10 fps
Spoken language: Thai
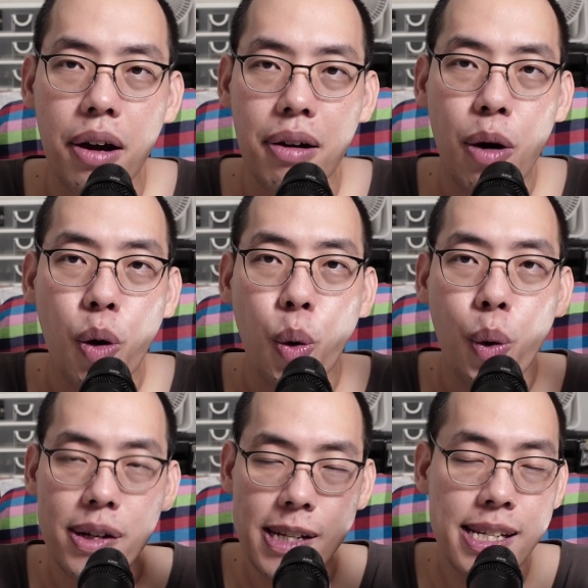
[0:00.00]
เราคว
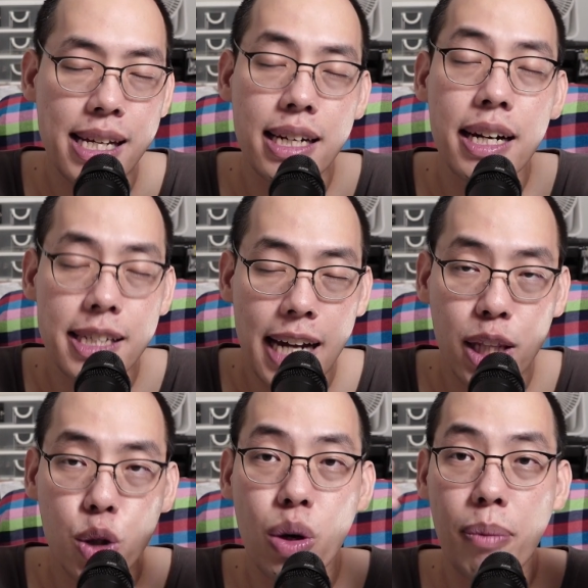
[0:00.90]
รที่จะเลือกใช้
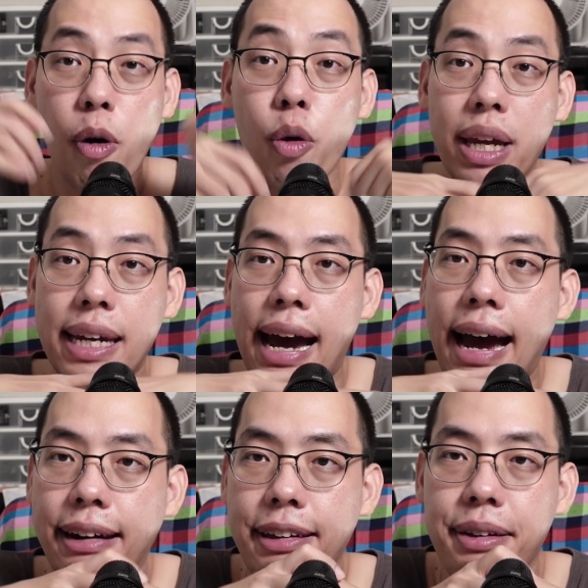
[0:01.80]
ตู้ลำโพงกี่ทาง
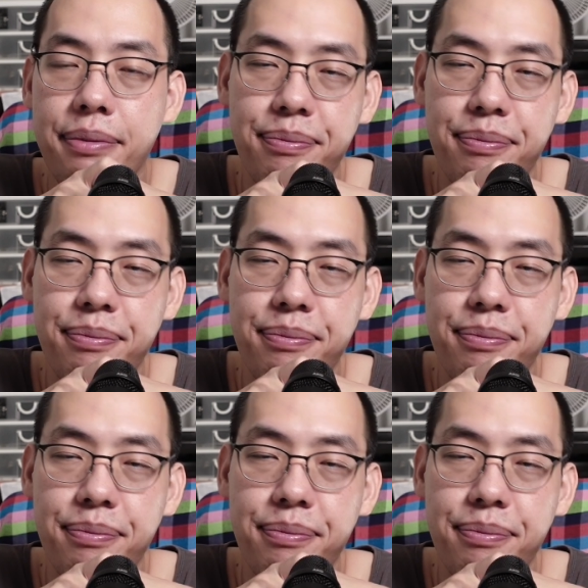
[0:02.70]
ดี